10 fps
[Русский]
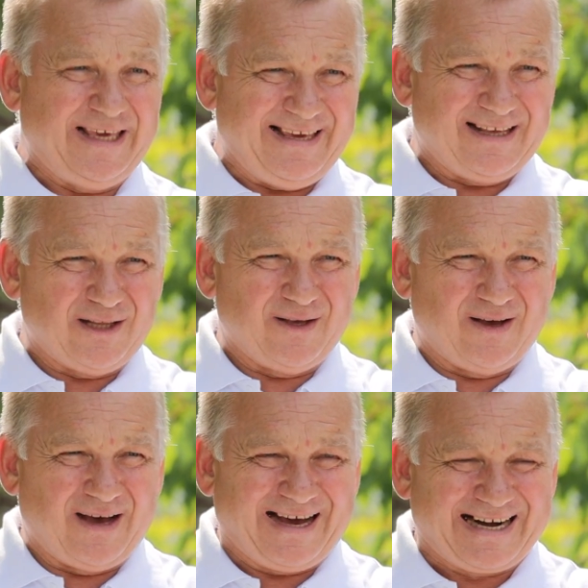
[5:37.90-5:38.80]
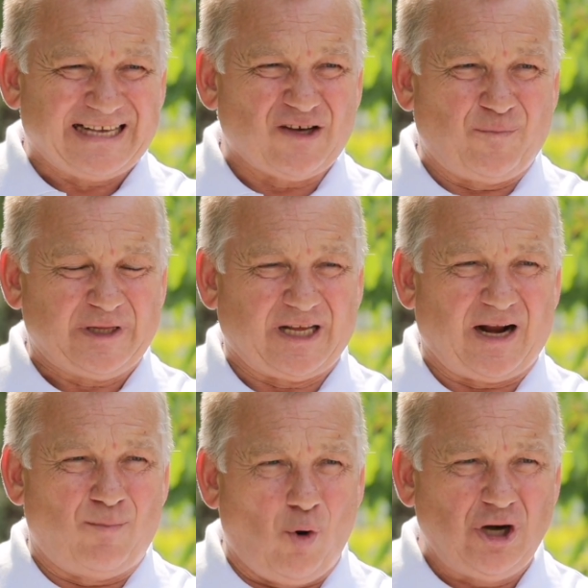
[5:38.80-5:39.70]
и раза в
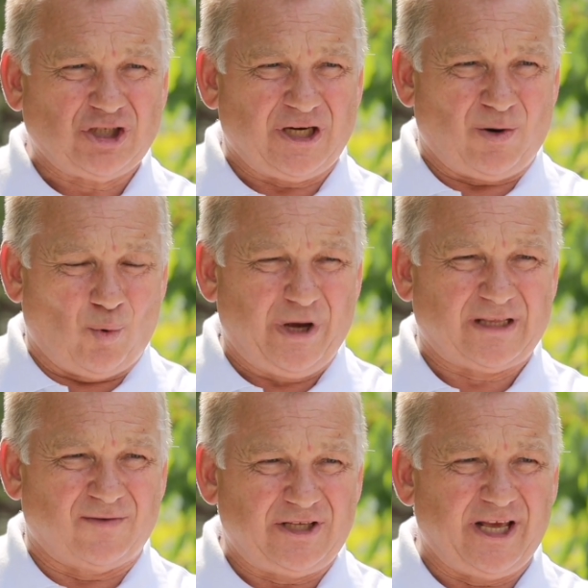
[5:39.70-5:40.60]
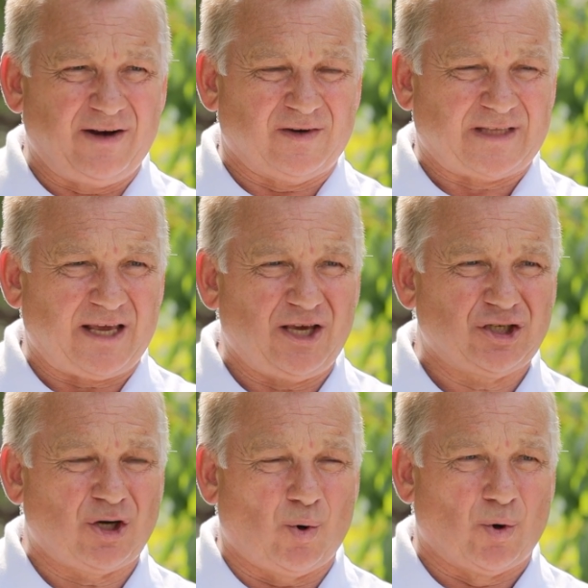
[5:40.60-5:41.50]
полтора больше у этого дерева
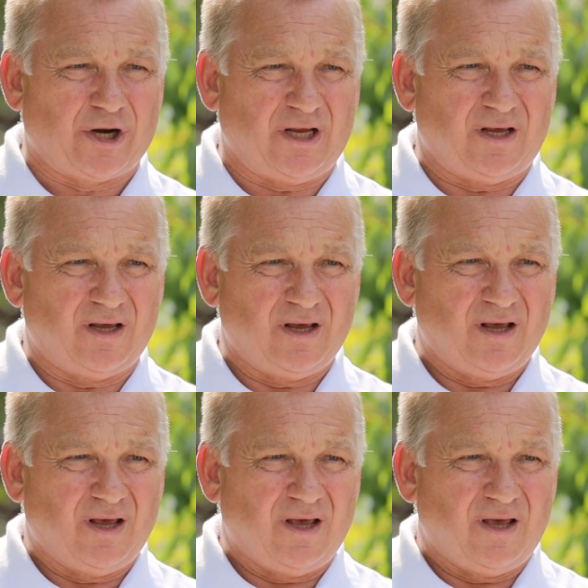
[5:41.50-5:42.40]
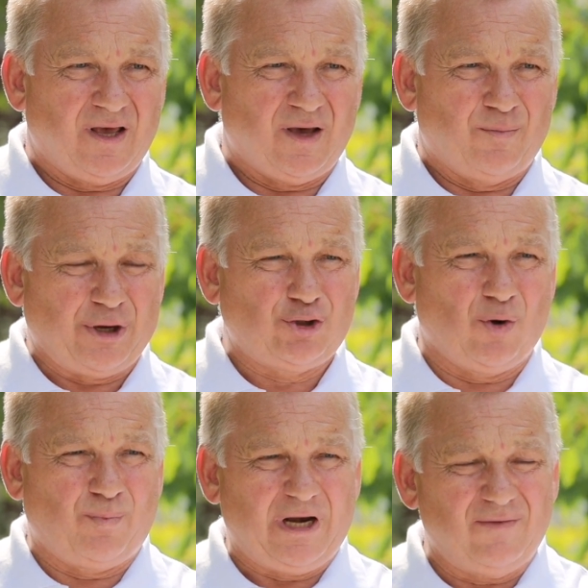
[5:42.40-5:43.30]
такие же корни.
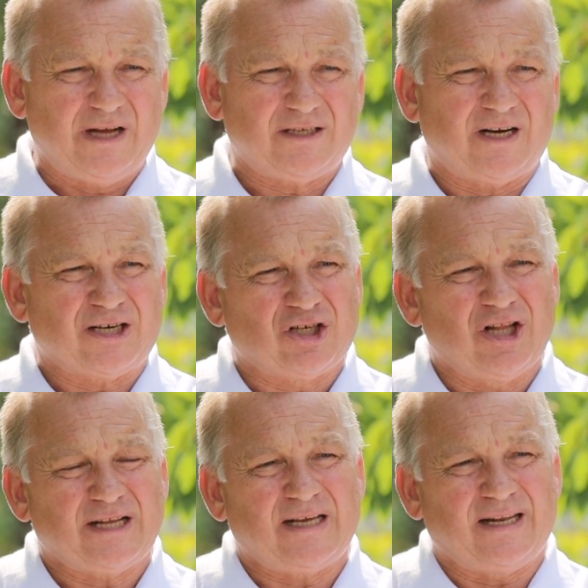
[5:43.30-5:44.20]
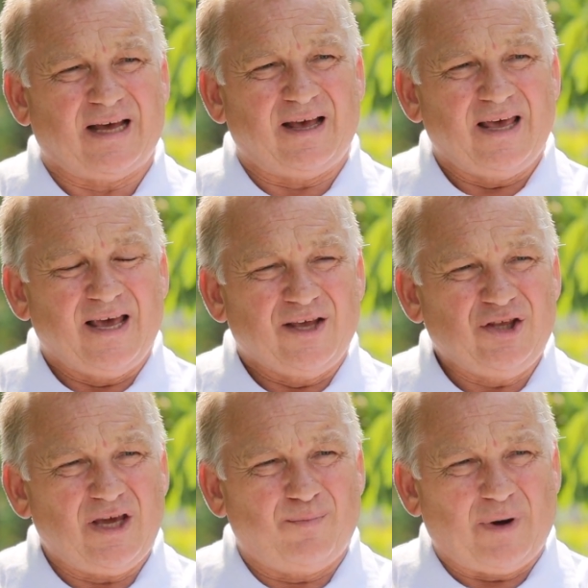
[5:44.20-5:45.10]
Причем поливать желательно
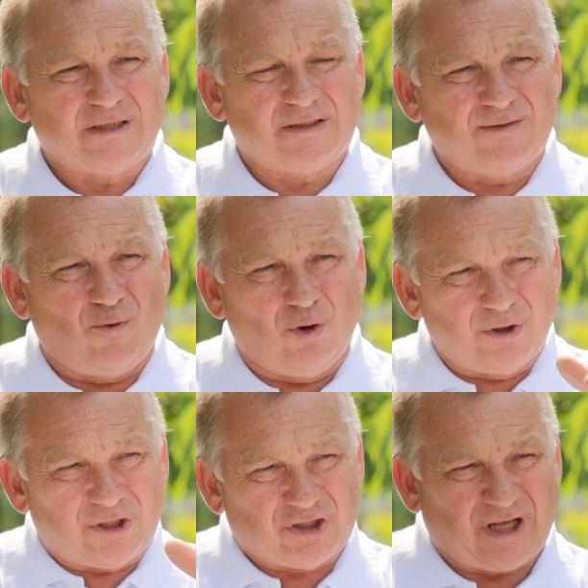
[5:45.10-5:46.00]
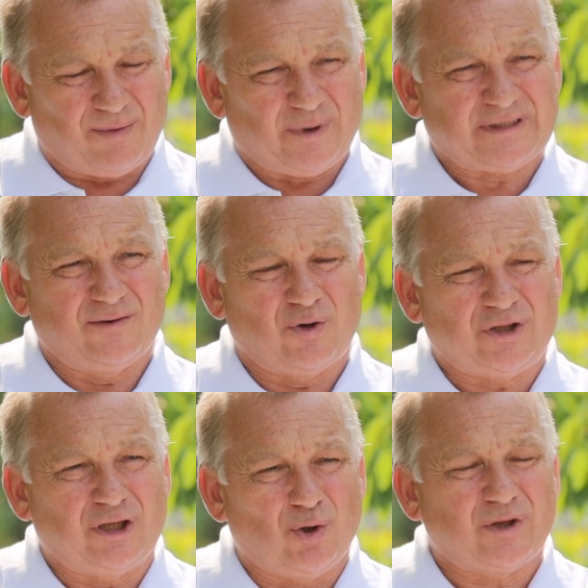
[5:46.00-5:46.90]
не под ствол штамп основной,
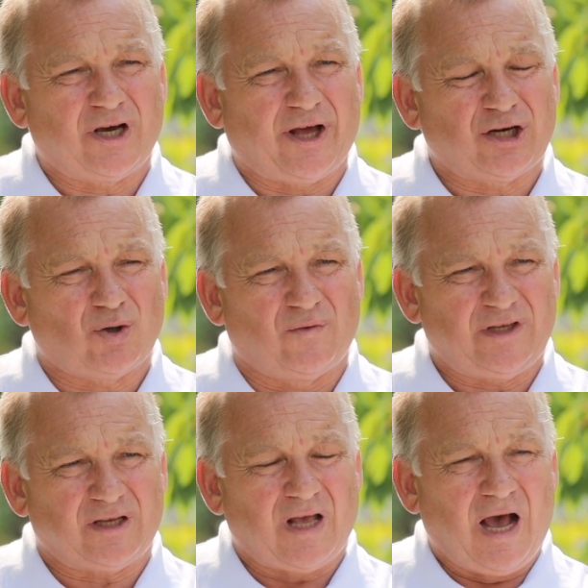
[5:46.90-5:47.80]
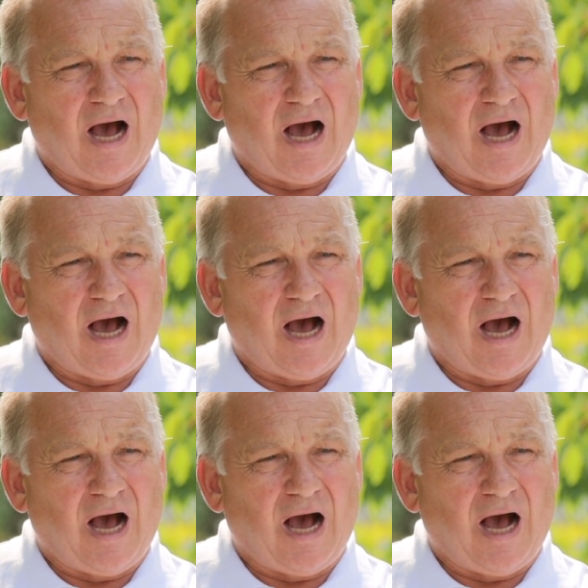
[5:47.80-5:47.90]
где тонких корешков нет,